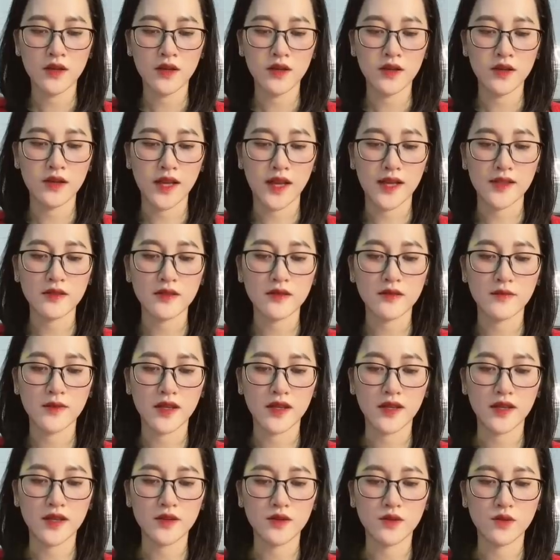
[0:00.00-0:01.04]
Là hắn tự
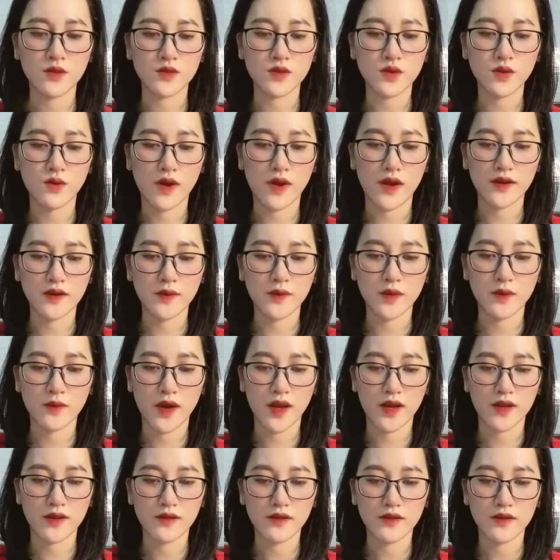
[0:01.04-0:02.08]
mình gây thù trúc oán ở bên
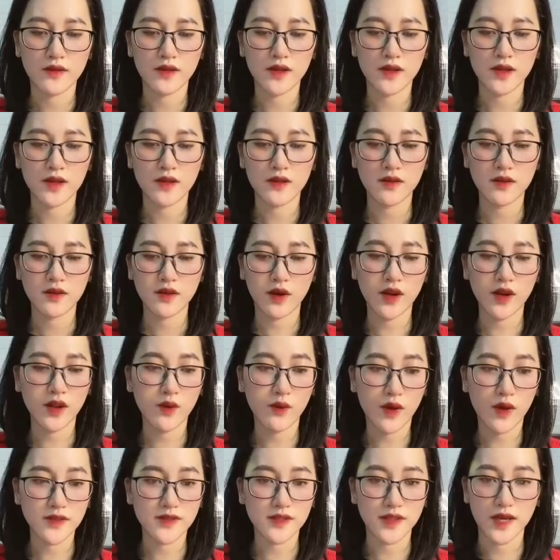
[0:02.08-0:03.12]
ngoài Có liên
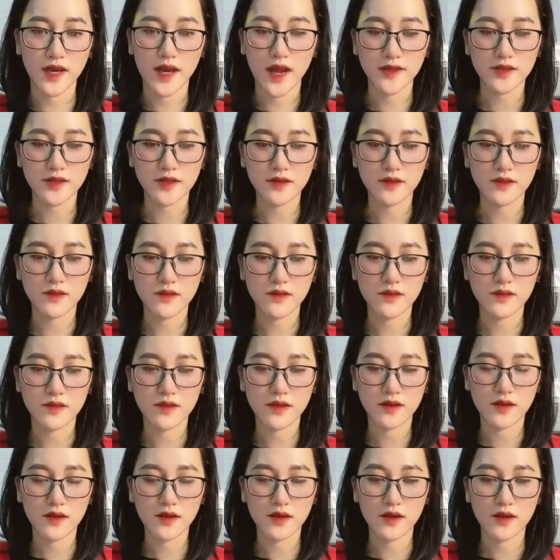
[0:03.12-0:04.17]
quan gì đến anh chứ
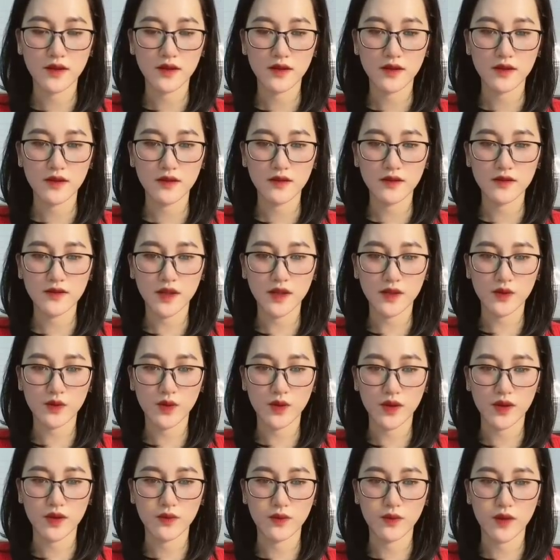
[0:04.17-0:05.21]
Khương Nhật
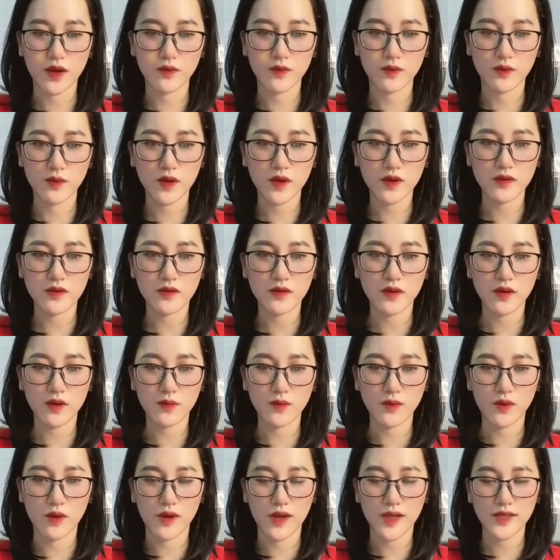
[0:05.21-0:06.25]
Thụy oan khuất
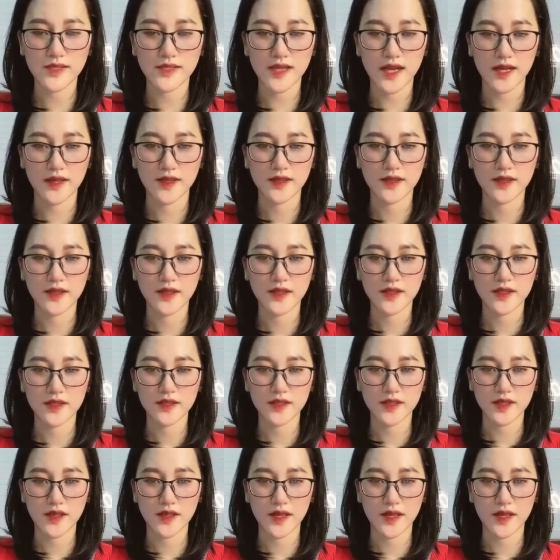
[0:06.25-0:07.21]
không có cách giải Chỉ